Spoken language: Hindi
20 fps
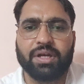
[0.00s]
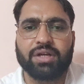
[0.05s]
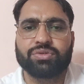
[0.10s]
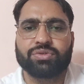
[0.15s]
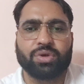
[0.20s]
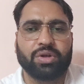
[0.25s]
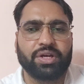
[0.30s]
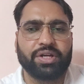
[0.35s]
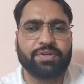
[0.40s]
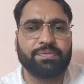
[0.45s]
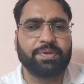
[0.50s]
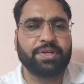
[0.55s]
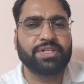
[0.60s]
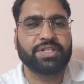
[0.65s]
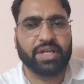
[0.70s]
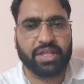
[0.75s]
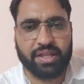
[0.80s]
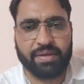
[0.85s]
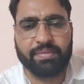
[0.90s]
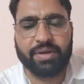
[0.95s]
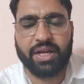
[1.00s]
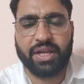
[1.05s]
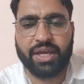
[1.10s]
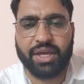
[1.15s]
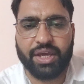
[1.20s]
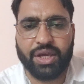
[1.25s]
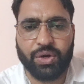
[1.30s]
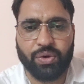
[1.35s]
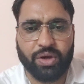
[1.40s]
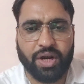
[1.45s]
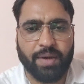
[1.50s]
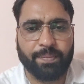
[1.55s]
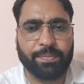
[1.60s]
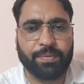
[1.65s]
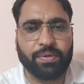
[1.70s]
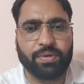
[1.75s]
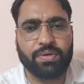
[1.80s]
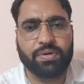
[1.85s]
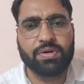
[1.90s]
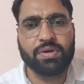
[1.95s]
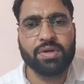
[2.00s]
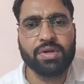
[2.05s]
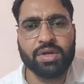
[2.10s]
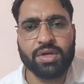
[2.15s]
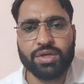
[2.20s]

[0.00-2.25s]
मिल्क सॉलिड्स भी ज़्यादा मिलेंगे और आपको